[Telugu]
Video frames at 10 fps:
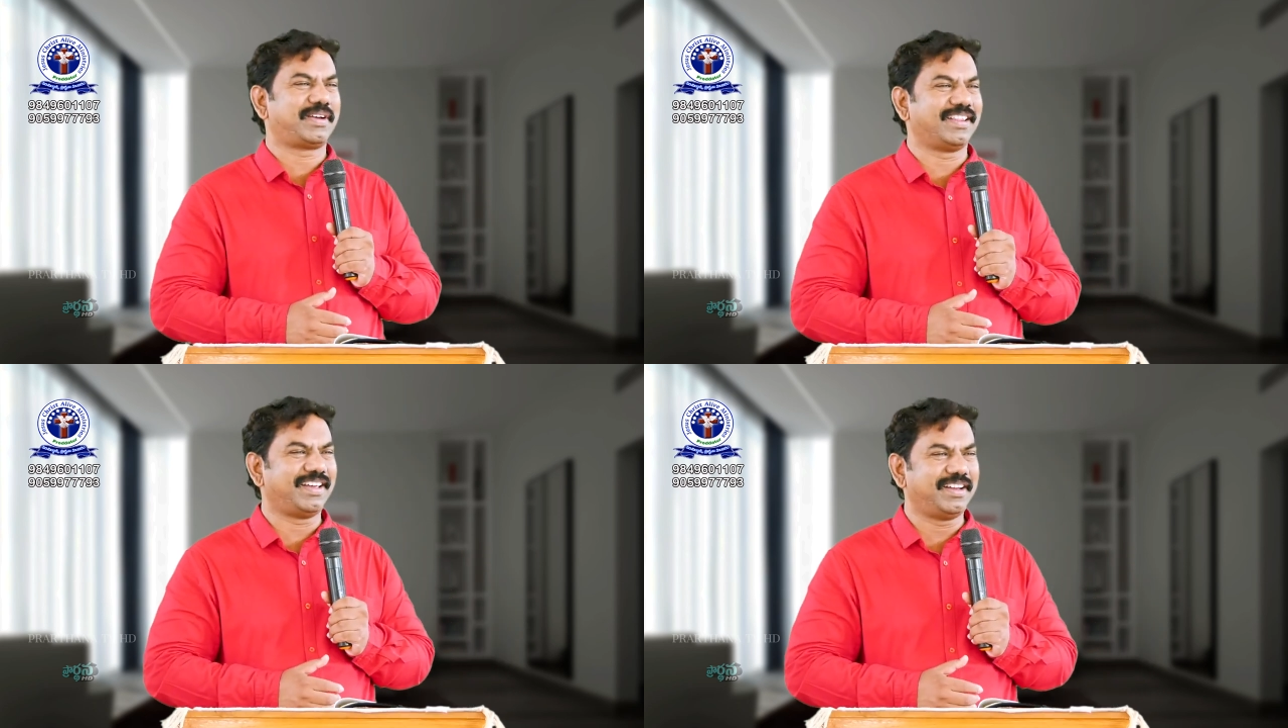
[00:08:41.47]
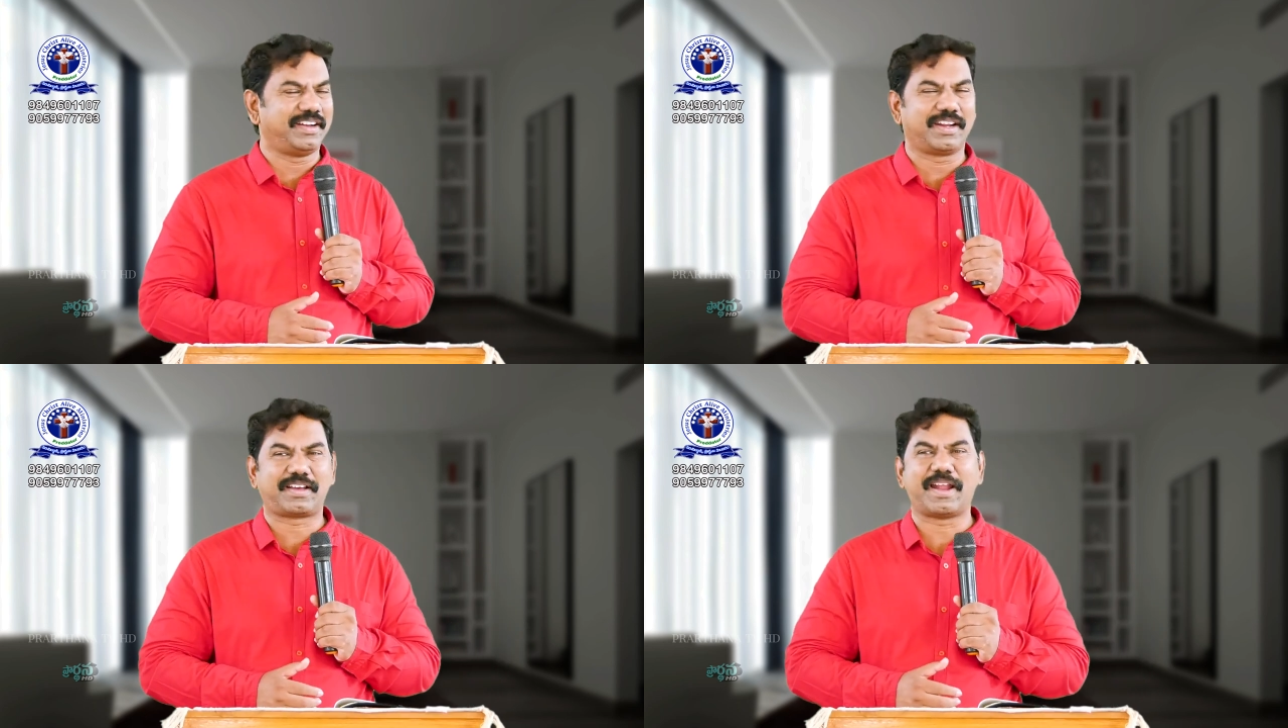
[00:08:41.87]
కదా
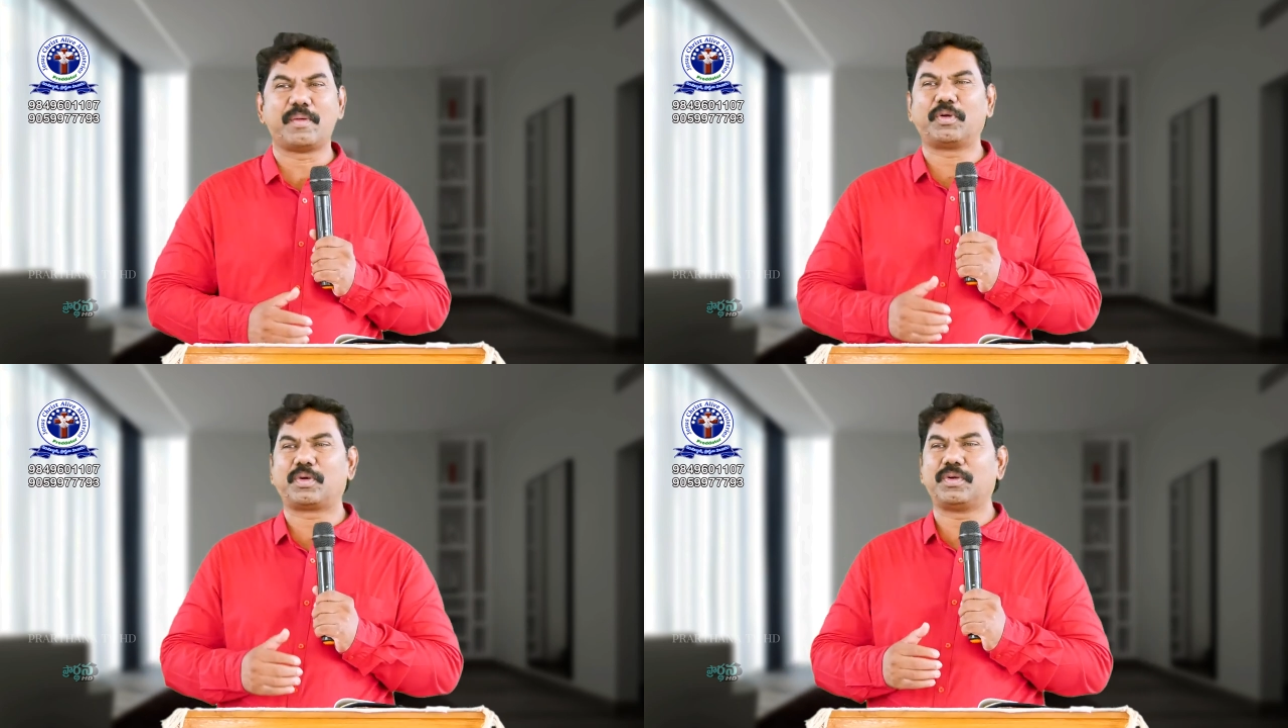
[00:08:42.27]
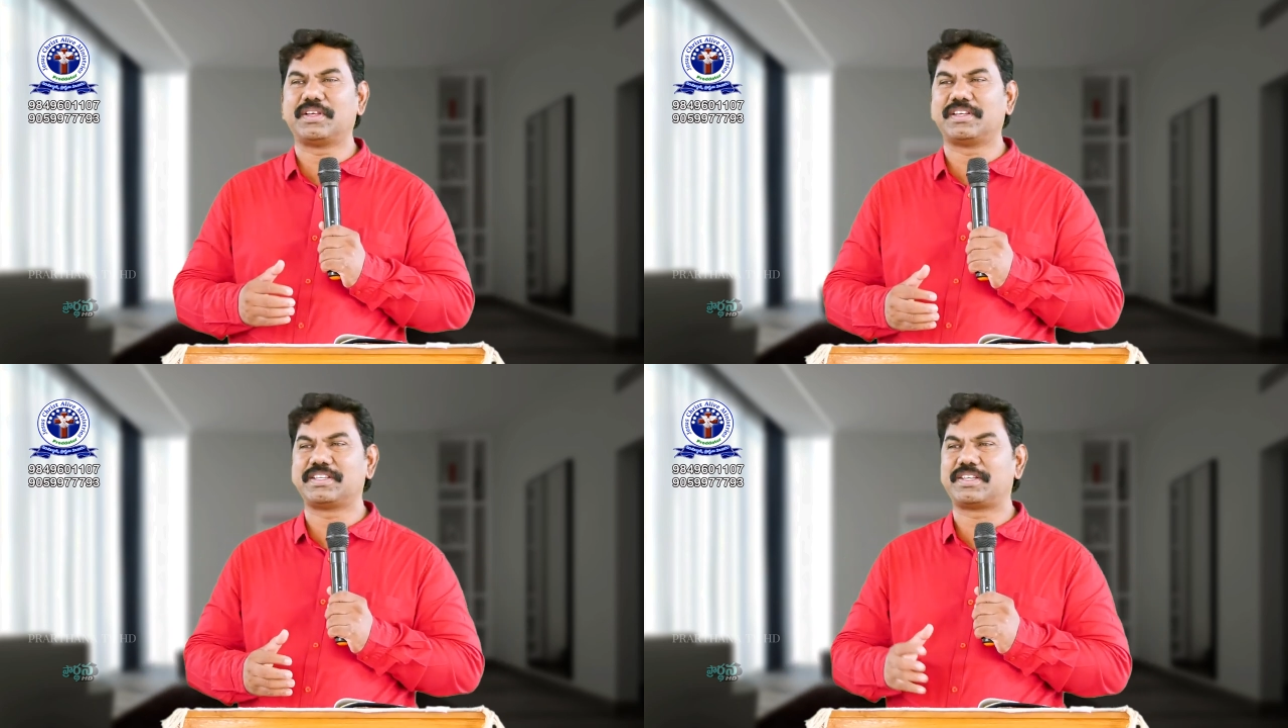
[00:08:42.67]
నేను
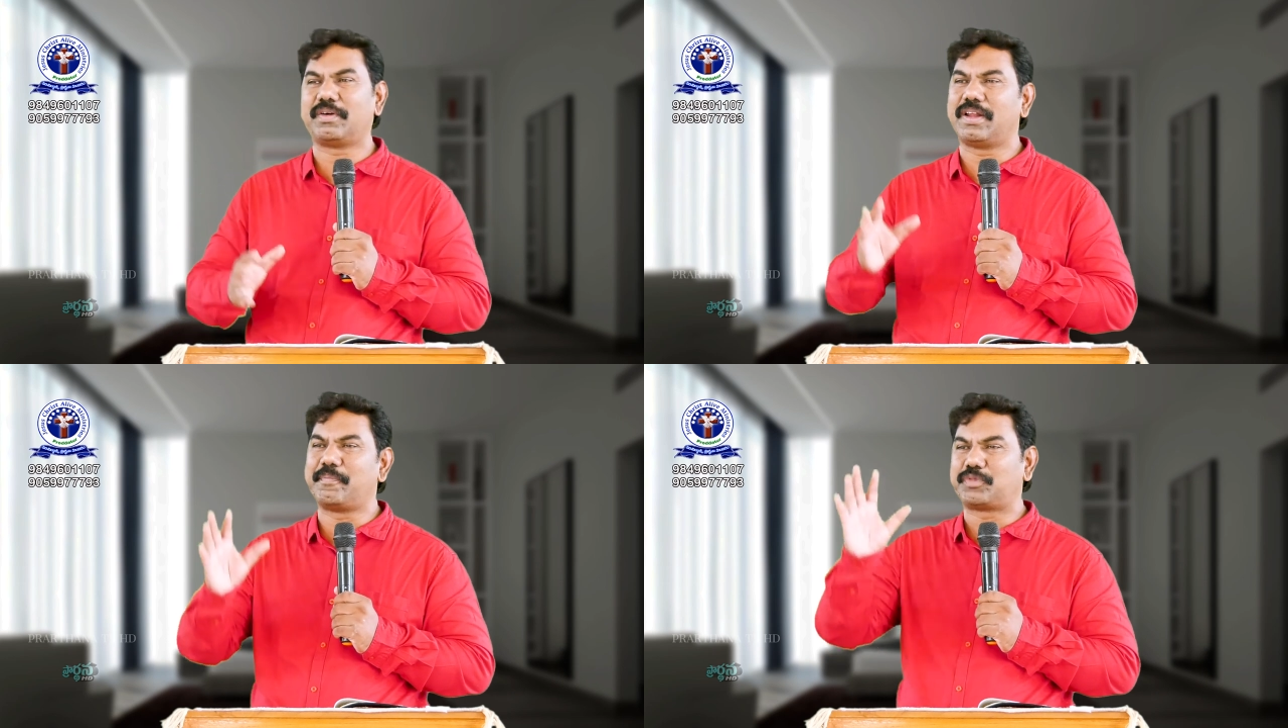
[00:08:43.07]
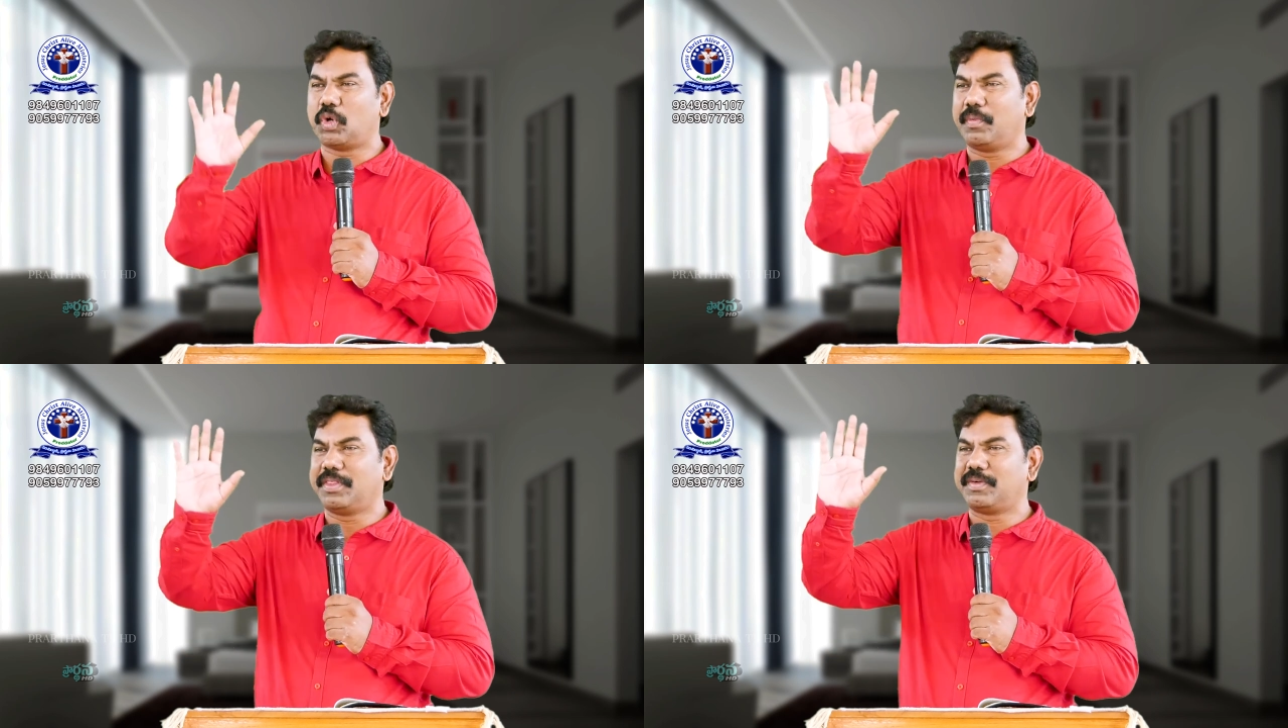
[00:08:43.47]
కనబడకుండా చేసేవాళ్ళు
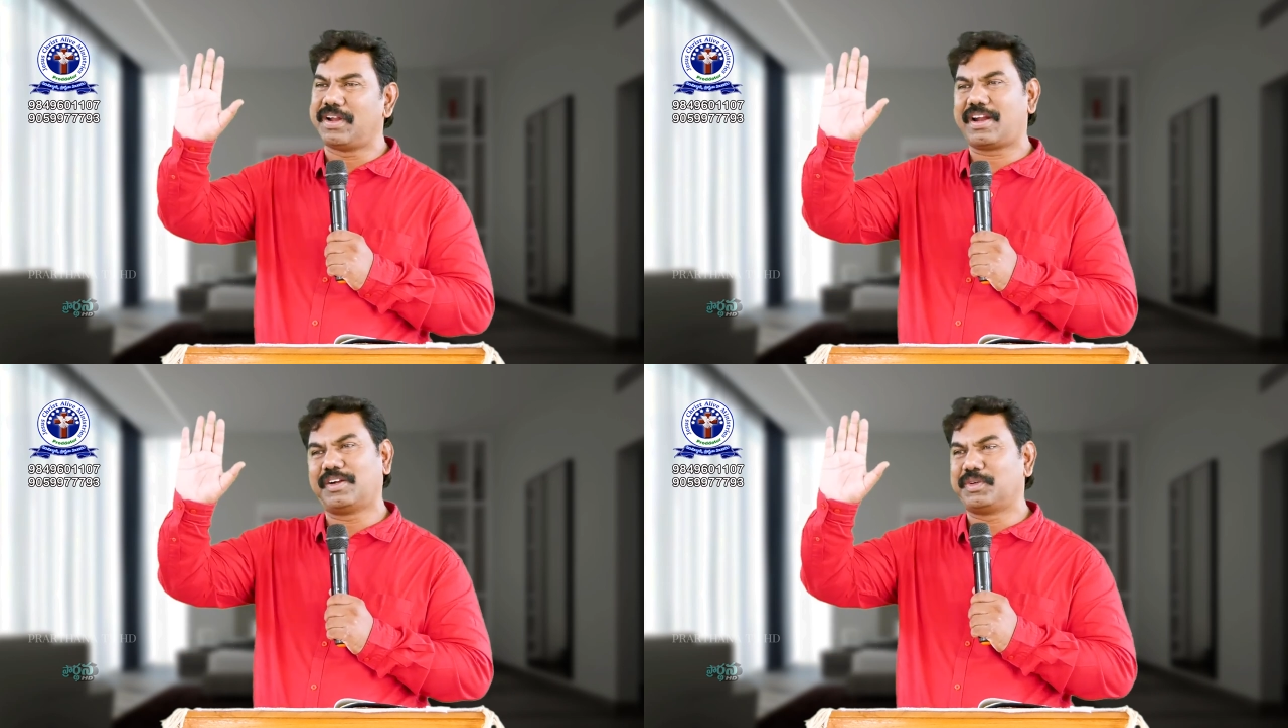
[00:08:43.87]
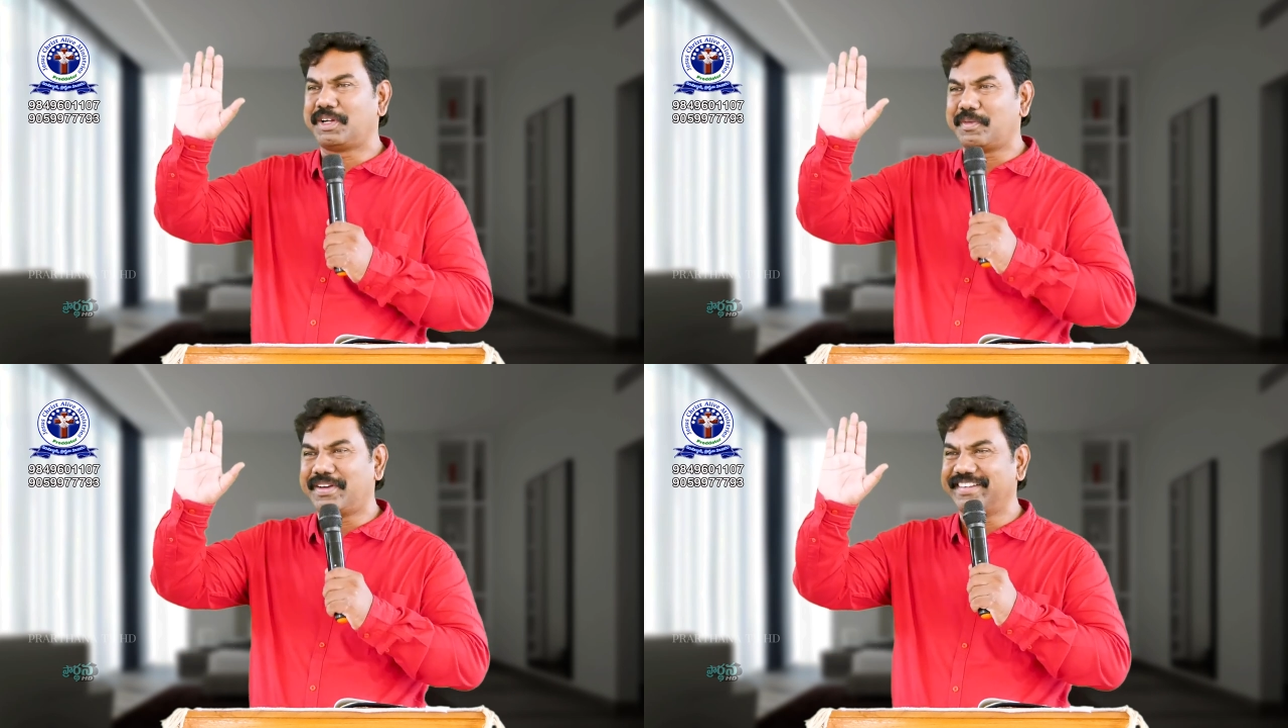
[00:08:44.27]
ఎంతోమంది ఉన్నారు
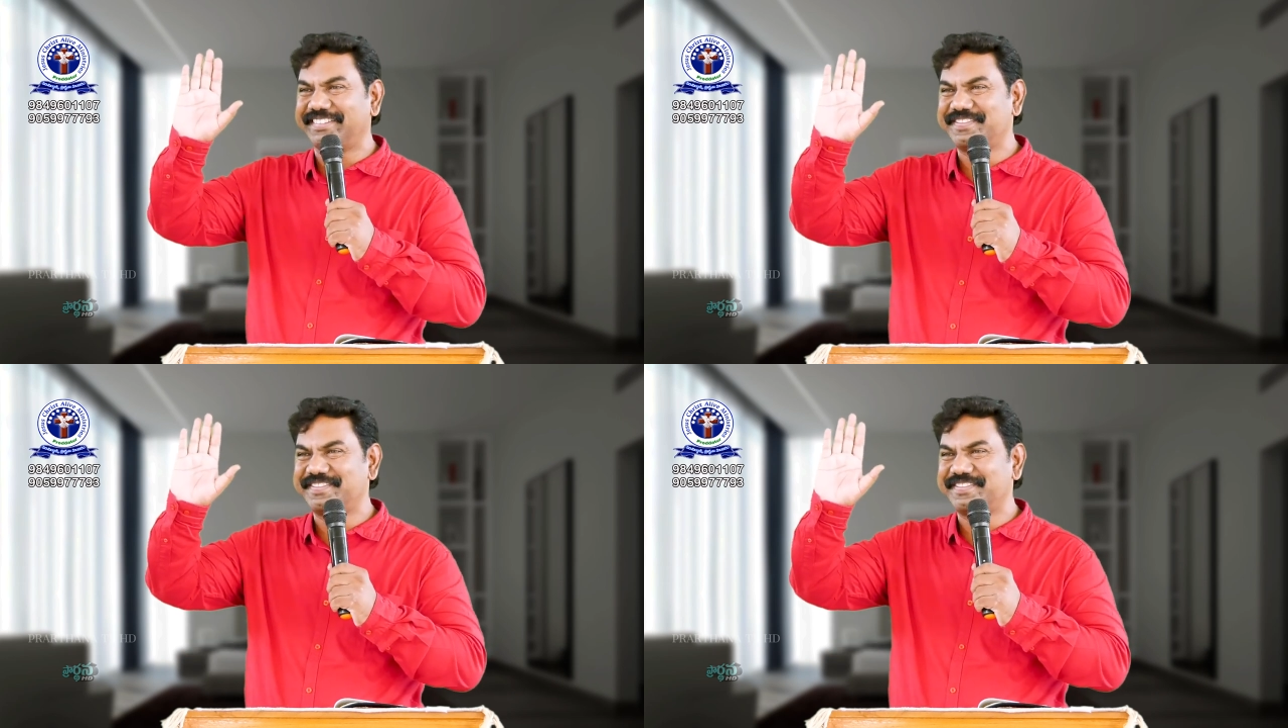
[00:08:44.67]
అంటుంటామా